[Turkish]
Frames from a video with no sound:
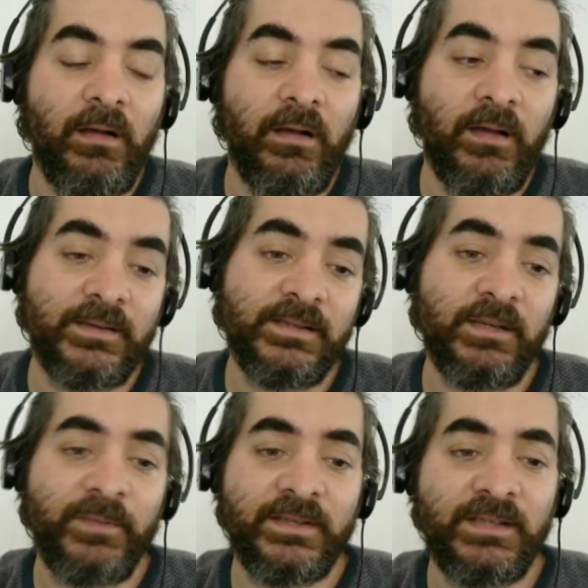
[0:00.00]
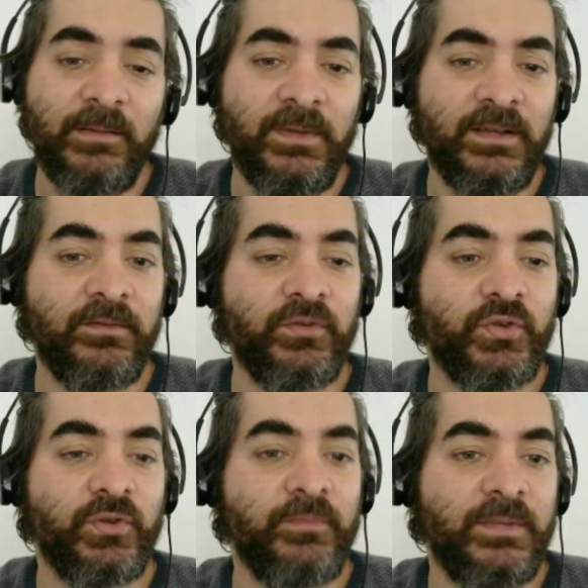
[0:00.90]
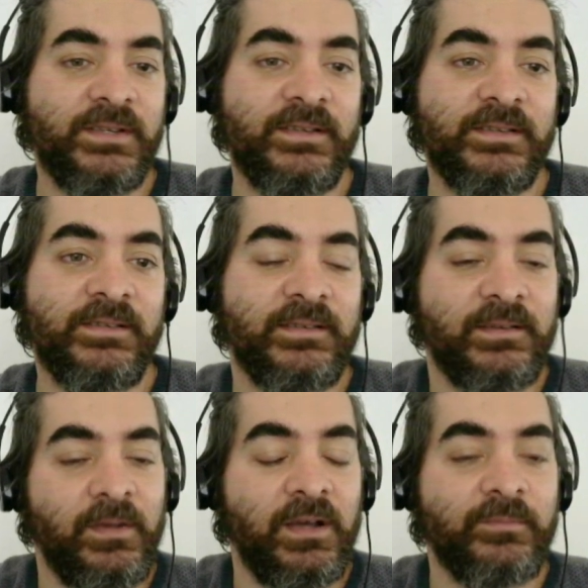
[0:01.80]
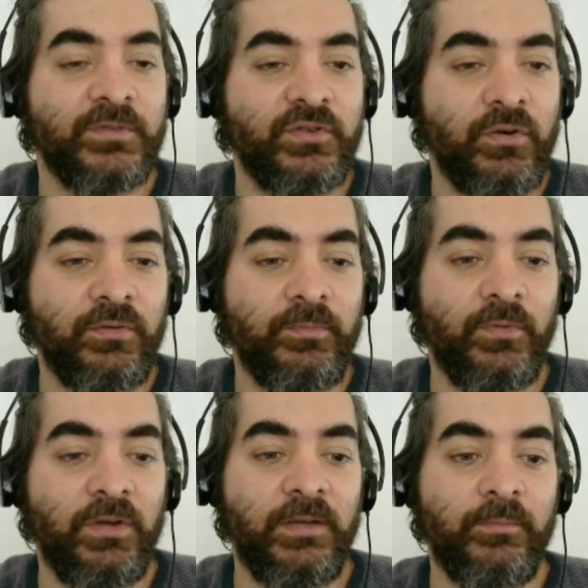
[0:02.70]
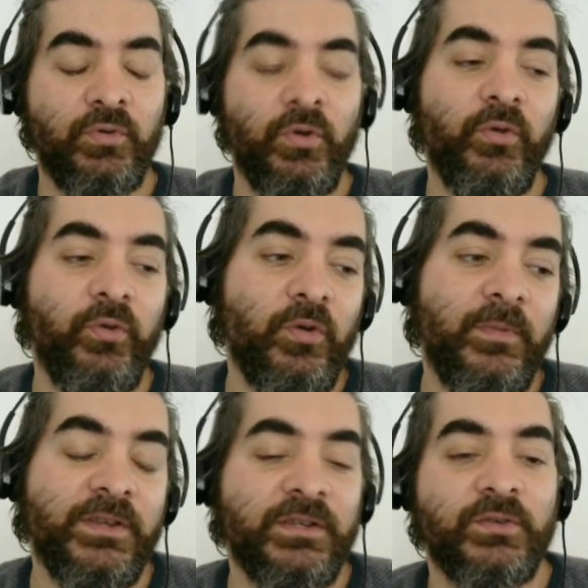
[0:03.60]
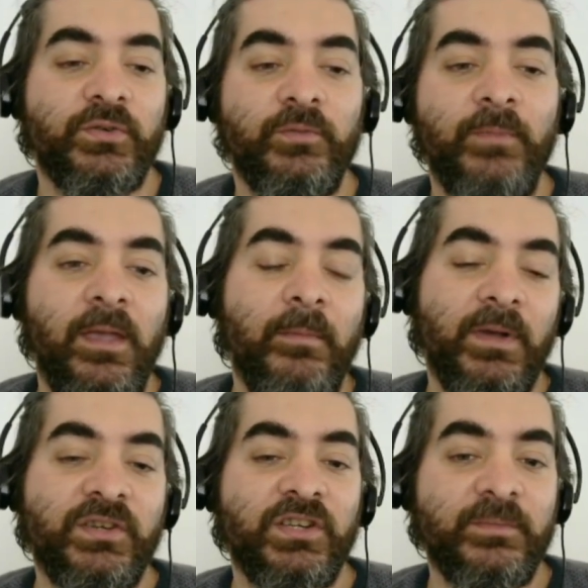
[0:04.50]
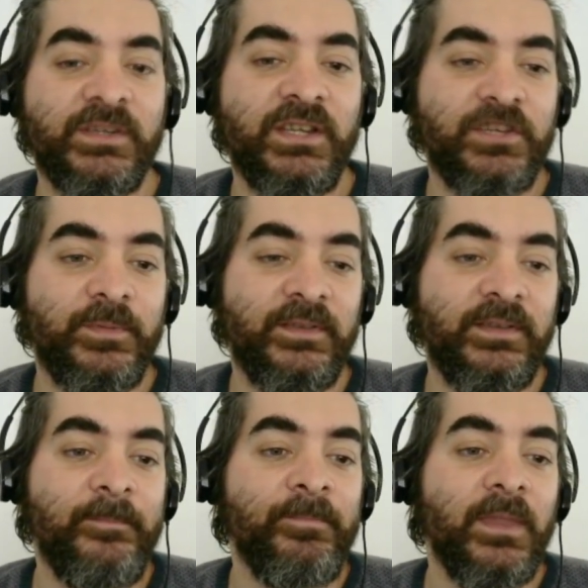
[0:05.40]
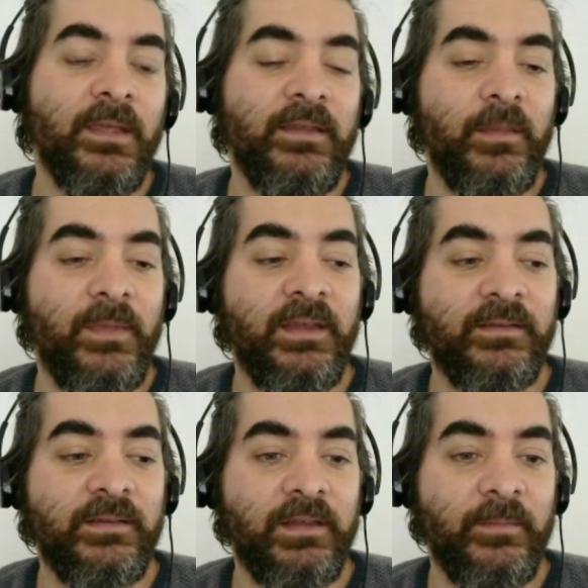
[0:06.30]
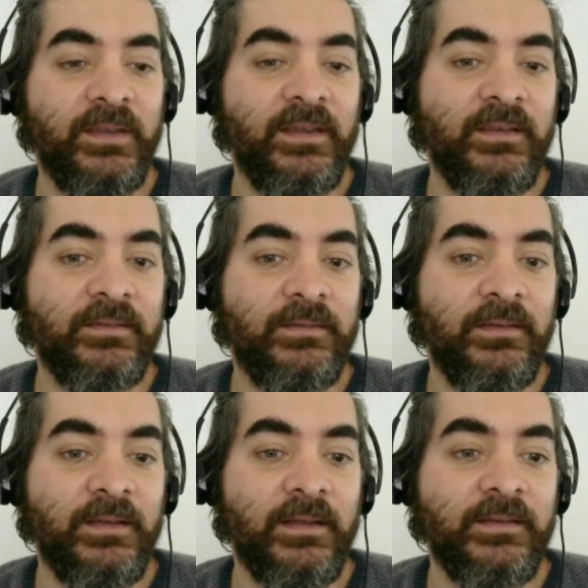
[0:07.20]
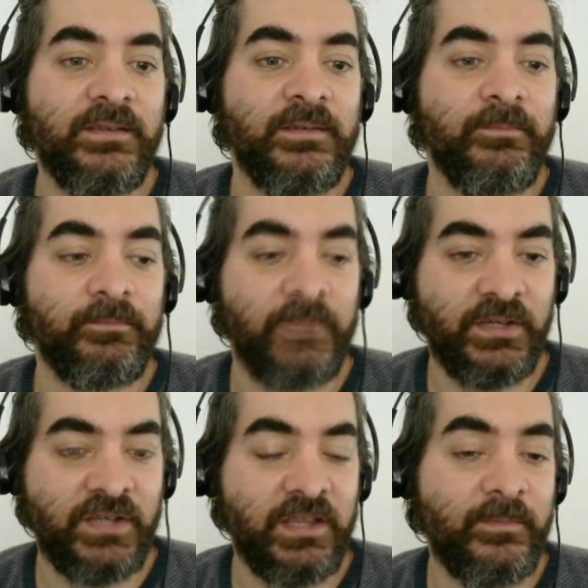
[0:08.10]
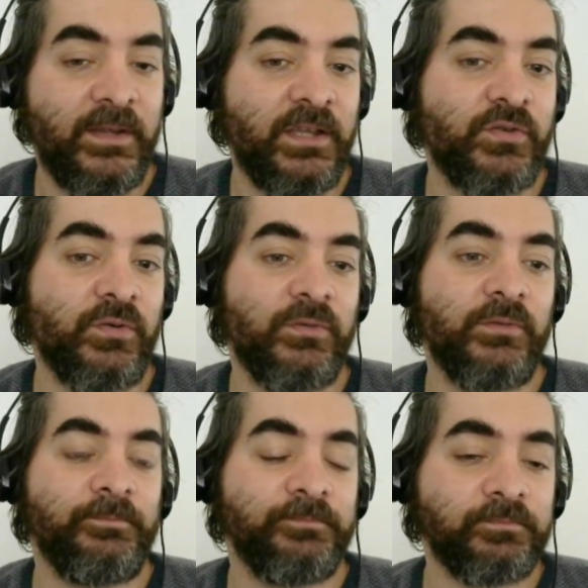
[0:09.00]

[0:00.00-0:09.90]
Hazırlanıp hazırlanmadığını düşünüyordum maç sırasında. Zamanımız yok. Ee, bunu öngörmeye çalışıyordum. Maçlarımız geç bitti. Yemeğe gittik, yemek yedik, dinlendik. Eşlendirme geç oldu.